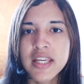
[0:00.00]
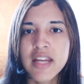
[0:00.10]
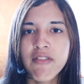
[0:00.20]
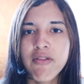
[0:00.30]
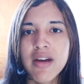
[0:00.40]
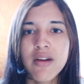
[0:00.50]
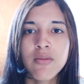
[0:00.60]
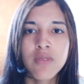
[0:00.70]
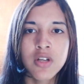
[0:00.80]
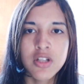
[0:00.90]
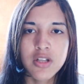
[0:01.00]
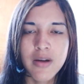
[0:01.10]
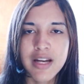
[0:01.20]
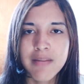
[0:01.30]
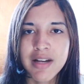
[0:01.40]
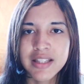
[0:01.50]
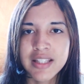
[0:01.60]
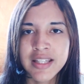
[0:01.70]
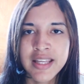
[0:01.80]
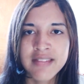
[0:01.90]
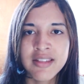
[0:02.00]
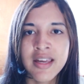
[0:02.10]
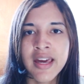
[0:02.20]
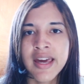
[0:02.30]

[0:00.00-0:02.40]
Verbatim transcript: quienes fueron Giovanni Martínez,